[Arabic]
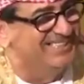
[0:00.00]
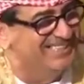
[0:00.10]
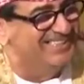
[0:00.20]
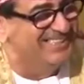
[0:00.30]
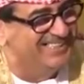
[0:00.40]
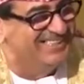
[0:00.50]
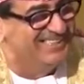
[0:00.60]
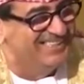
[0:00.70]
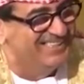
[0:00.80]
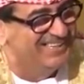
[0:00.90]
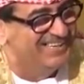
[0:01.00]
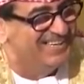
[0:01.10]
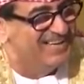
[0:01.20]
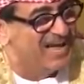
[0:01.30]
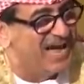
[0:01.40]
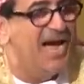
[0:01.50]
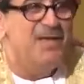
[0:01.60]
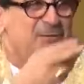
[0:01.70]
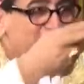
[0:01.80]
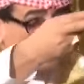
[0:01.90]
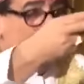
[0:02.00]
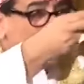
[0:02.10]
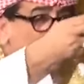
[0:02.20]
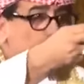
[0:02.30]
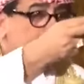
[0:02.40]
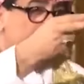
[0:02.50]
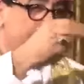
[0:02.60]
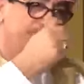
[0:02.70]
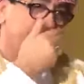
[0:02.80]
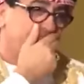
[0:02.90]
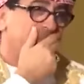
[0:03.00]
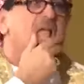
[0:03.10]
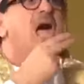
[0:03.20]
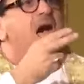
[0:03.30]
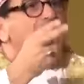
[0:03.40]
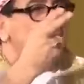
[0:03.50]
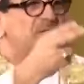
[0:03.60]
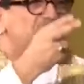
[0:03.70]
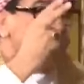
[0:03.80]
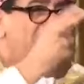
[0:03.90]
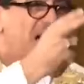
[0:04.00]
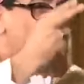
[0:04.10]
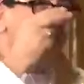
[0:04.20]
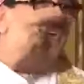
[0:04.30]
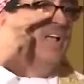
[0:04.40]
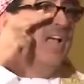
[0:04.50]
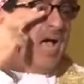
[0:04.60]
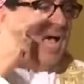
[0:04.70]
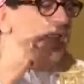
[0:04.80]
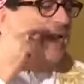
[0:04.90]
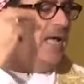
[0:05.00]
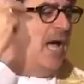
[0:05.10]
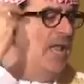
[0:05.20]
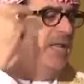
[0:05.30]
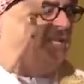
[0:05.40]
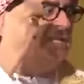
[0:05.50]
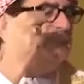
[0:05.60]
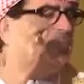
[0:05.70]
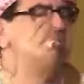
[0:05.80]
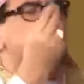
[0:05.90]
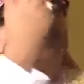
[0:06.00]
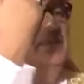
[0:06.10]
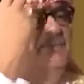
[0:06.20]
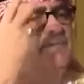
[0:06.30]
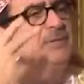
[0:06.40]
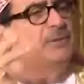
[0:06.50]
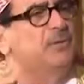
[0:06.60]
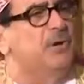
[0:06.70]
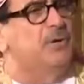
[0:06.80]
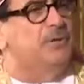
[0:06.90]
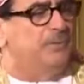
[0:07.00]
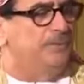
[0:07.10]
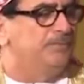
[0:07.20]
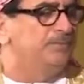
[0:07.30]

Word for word: الله الله هذه حلوق هذا شفاف خلقها الله تبسمل من تقول